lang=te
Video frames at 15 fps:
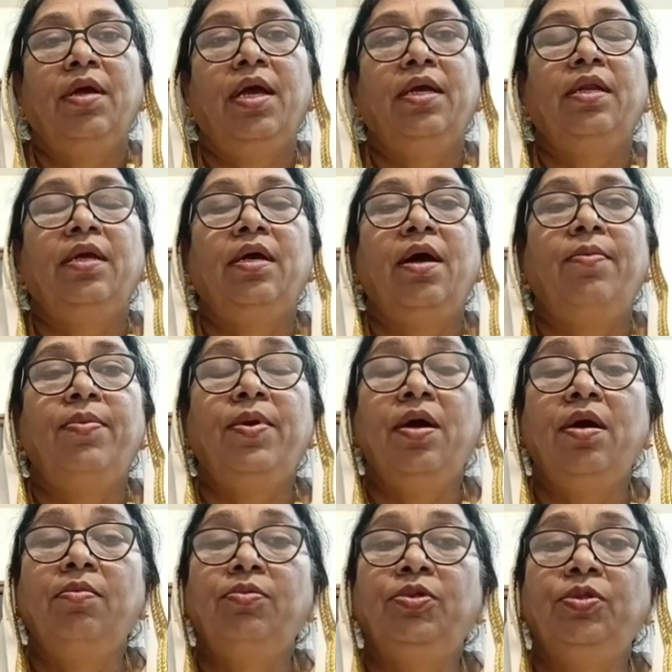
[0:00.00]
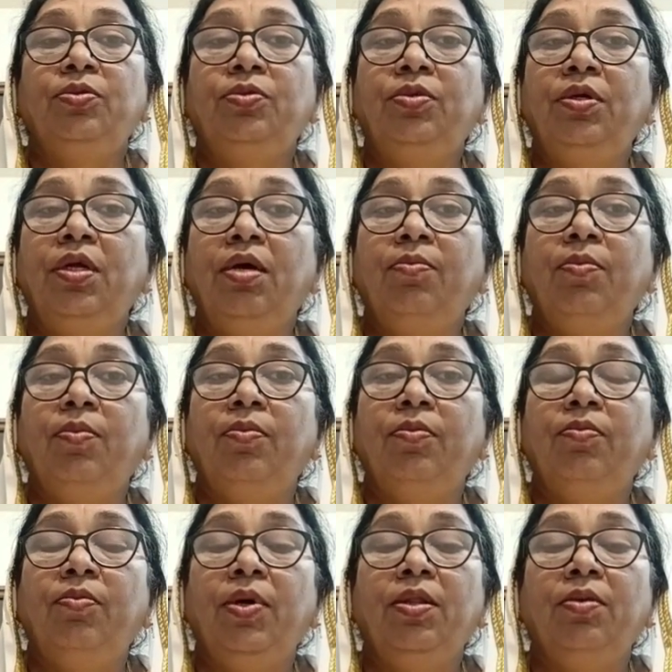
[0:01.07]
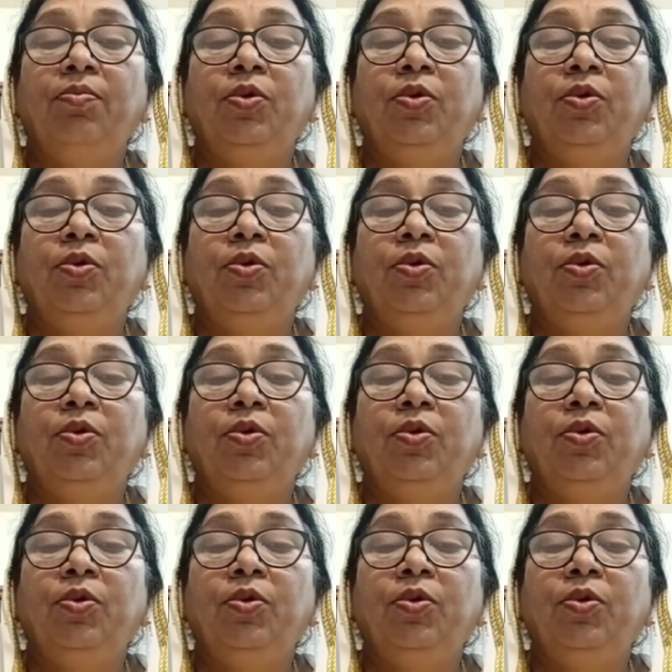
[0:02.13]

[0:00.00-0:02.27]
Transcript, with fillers: ఆయన అబ్రహాంతో కూడా మరి